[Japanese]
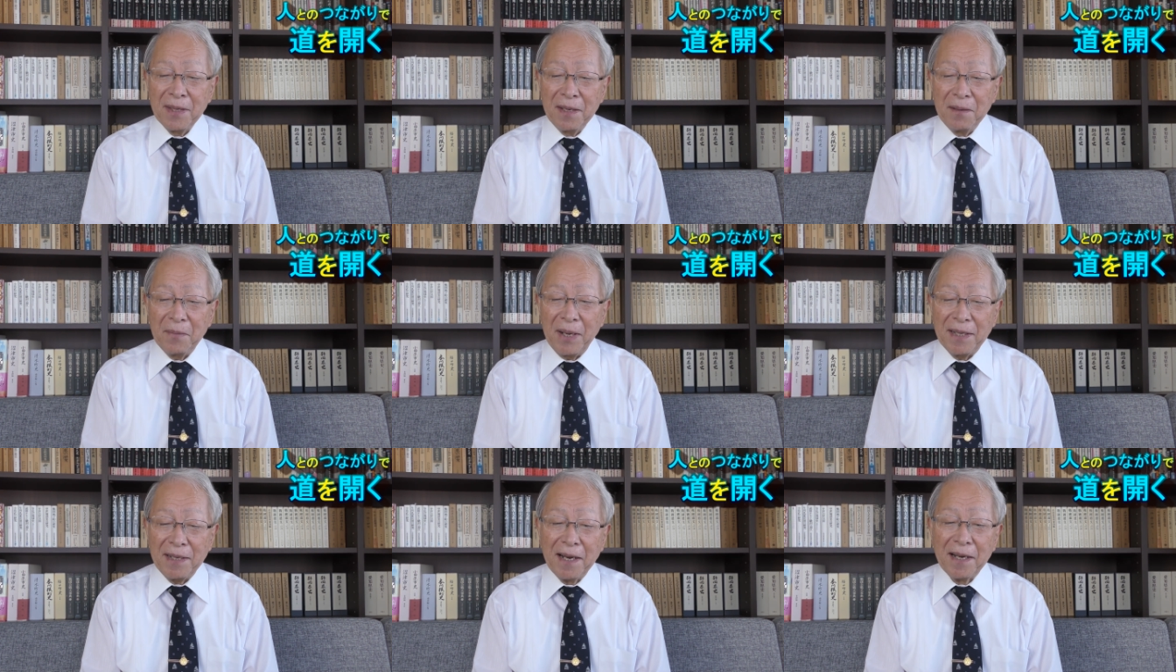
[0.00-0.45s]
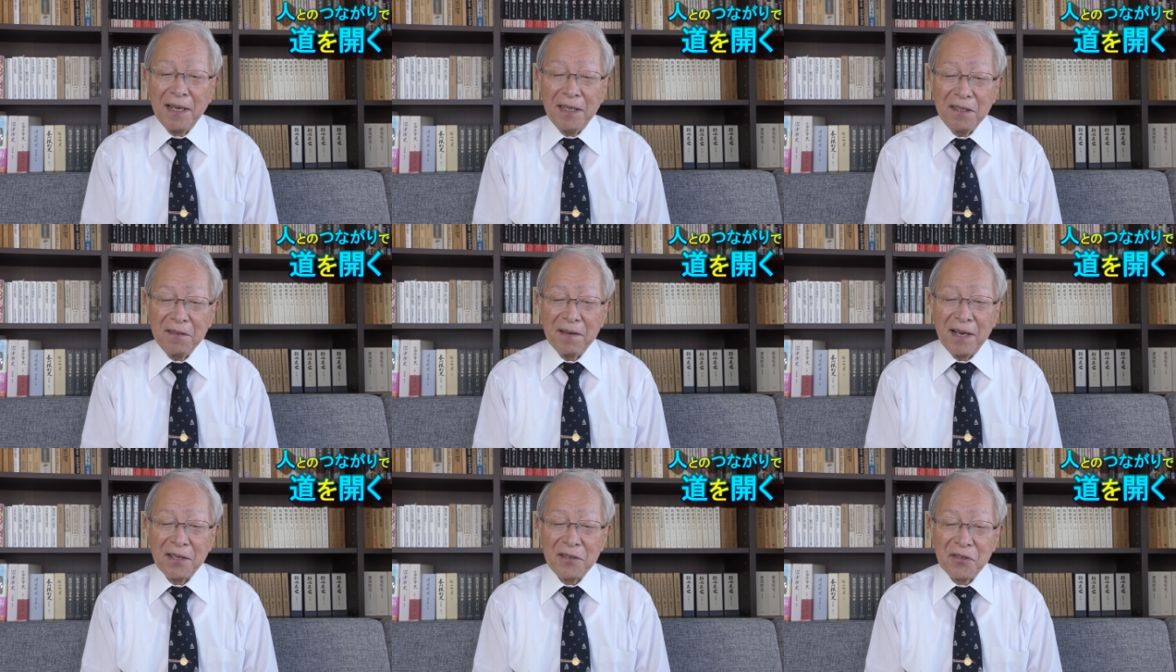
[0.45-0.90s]
まあ、中
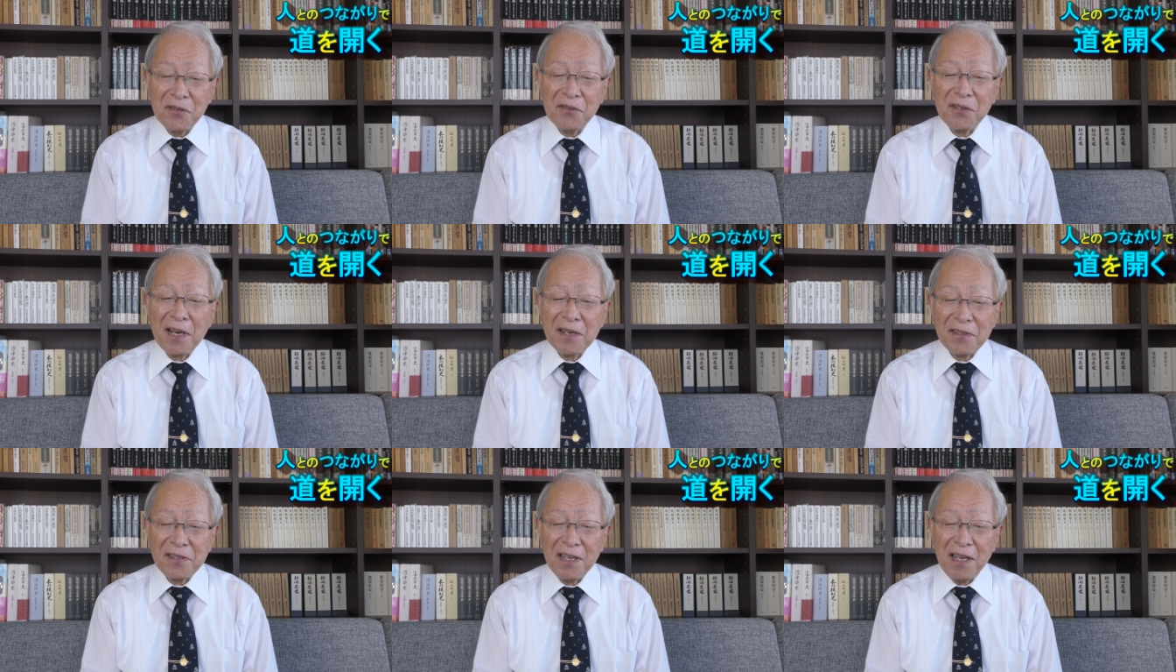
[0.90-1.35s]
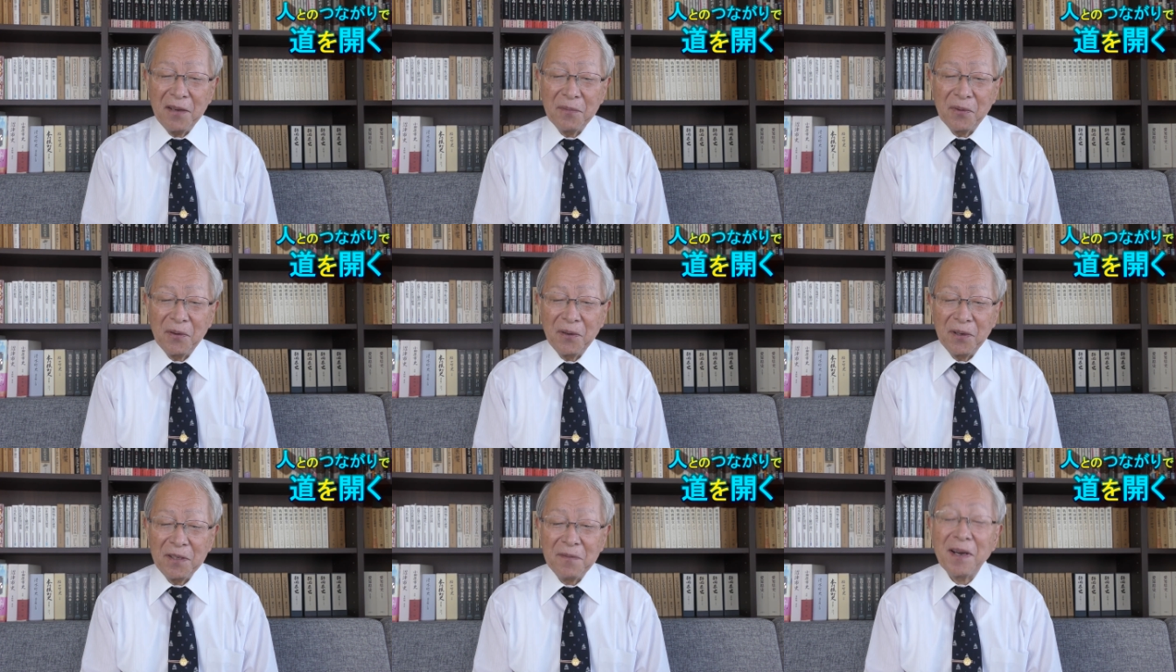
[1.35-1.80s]
には中学生
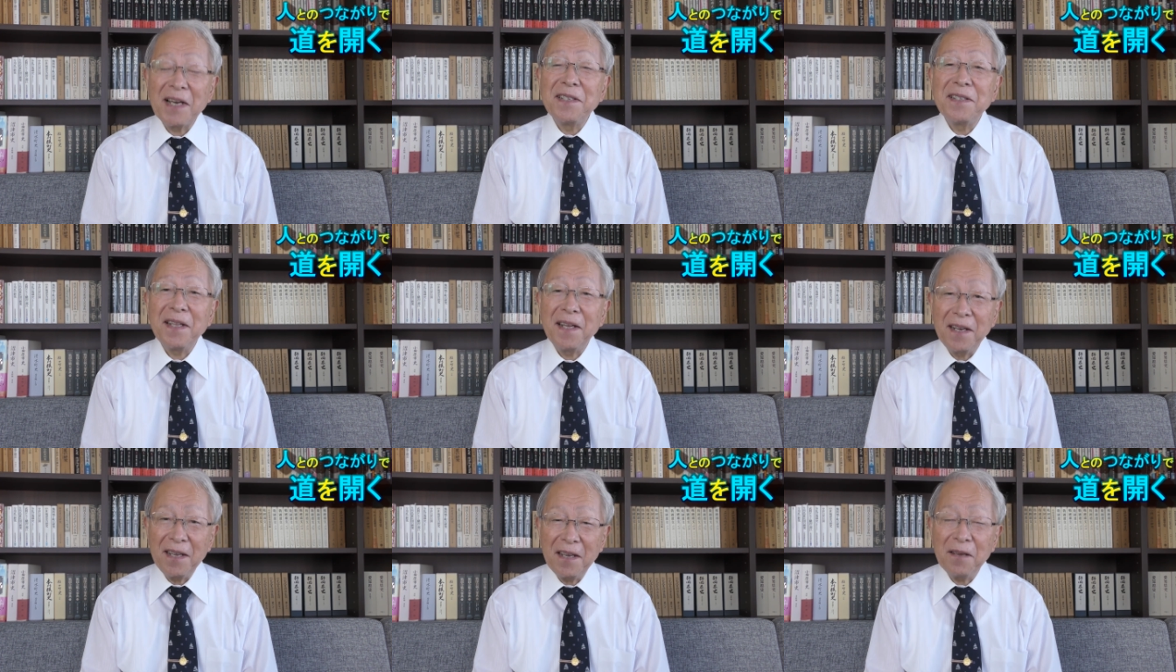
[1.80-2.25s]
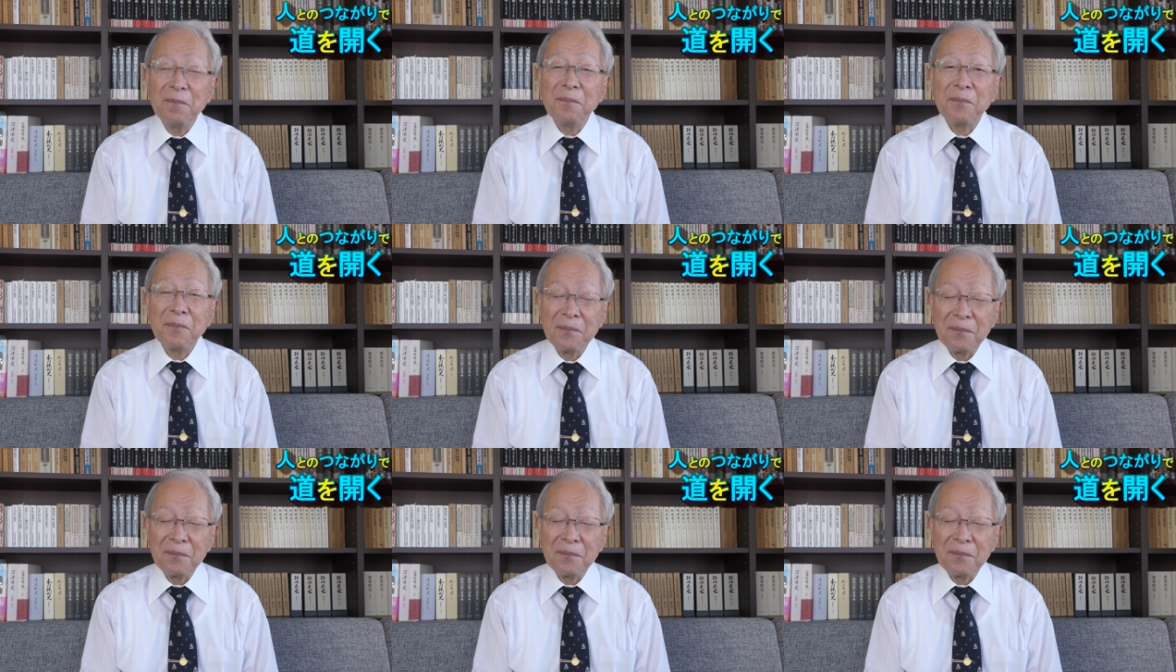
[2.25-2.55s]
もいましてね、